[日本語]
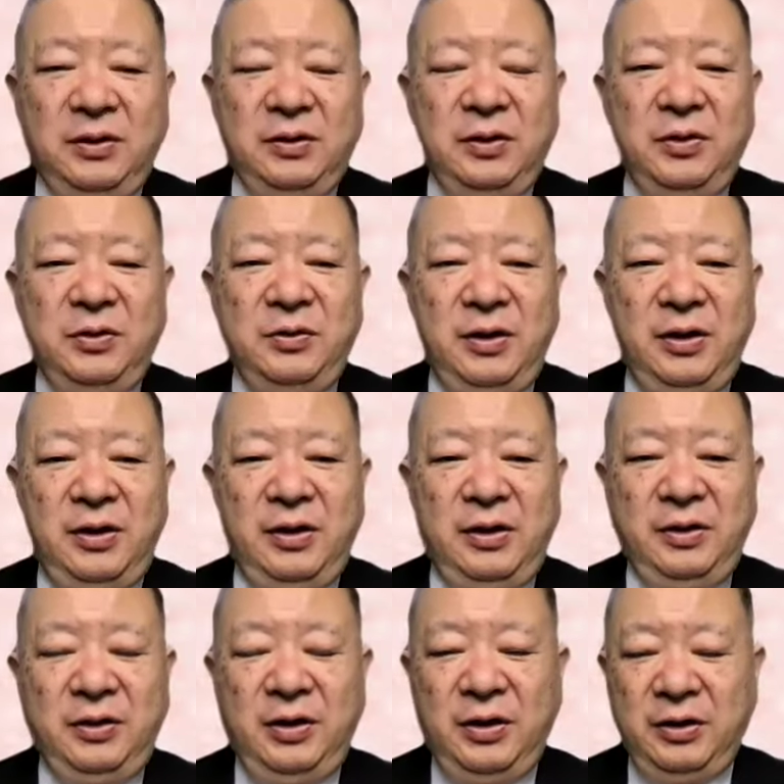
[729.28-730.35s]
んです
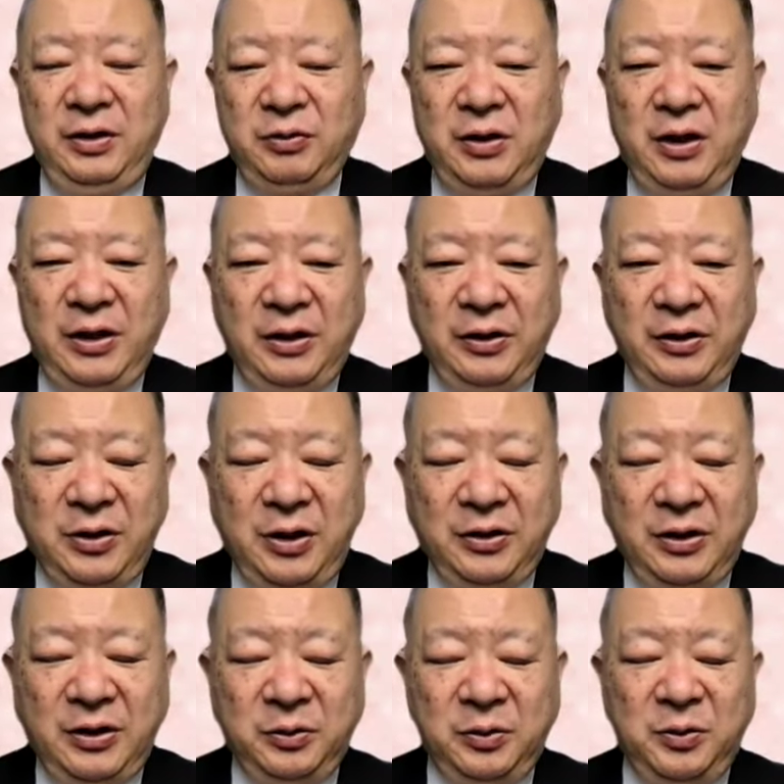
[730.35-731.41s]
ね。いやいや、深い話
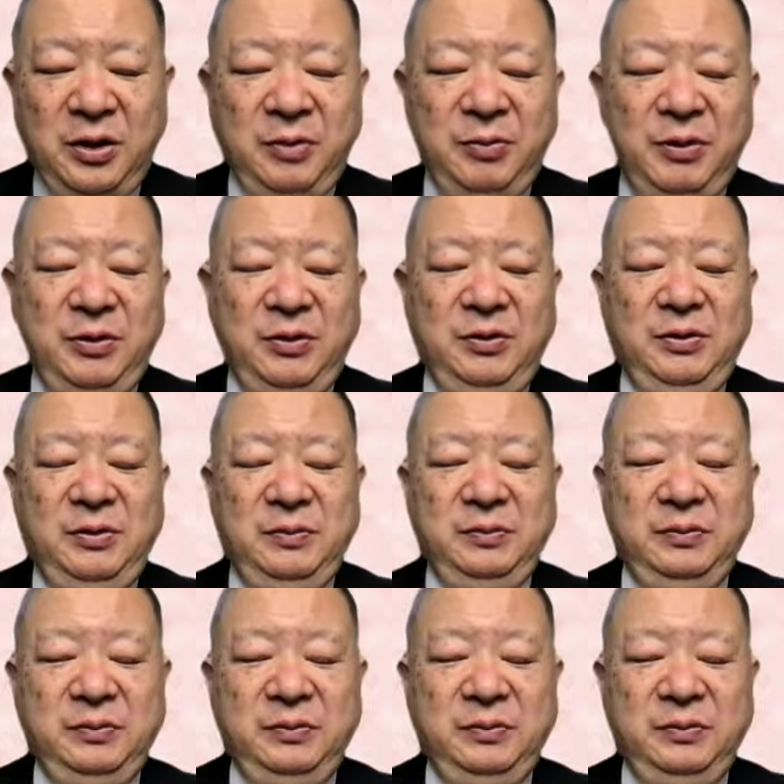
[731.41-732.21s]
ありがとうございます。いえ、